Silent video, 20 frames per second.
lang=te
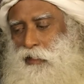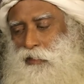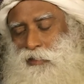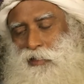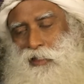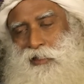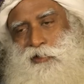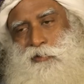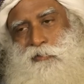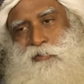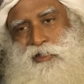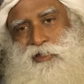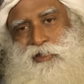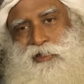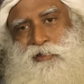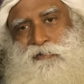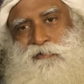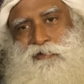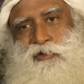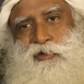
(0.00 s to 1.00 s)
ఇప్పుడు
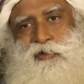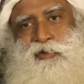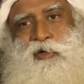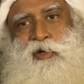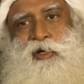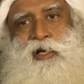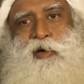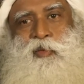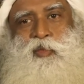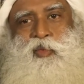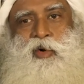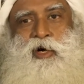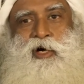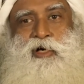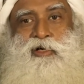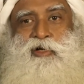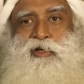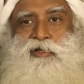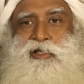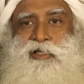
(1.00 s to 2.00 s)
పనిచేసిన స్థాయిలో
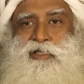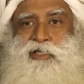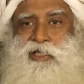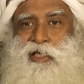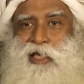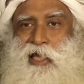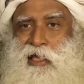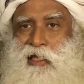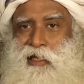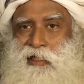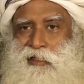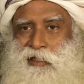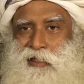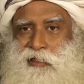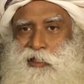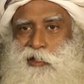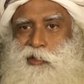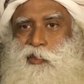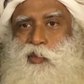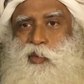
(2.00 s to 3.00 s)
పనిచేయకూడదు
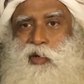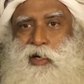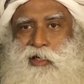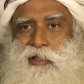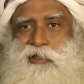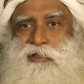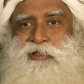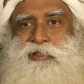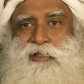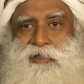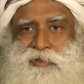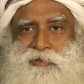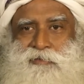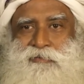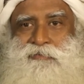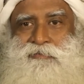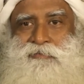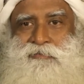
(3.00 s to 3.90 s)
అలా జరిగి ఉండకూడదు